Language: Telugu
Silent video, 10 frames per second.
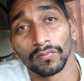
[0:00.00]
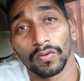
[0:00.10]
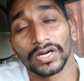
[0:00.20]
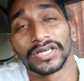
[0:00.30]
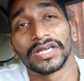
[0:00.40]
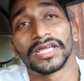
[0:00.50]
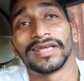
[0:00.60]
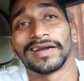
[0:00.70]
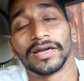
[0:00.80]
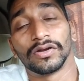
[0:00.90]
ఒకటికి
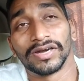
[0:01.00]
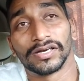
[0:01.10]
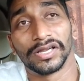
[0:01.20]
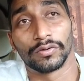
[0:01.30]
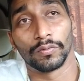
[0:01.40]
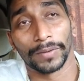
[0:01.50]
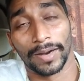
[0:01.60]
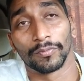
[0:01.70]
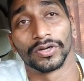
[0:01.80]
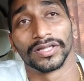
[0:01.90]
రెండు రెట్లు ఎక్కువ
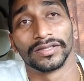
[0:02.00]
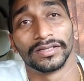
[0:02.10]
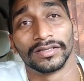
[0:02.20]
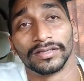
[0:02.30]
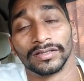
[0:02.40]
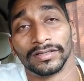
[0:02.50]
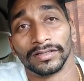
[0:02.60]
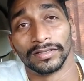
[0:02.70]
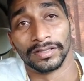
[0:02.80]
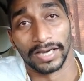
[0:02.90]
ప్రేమ ఉంటుంది
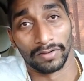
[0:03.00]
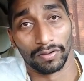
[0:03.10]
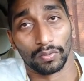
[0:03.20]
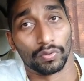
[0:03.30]
అండ్ వాళ్ళ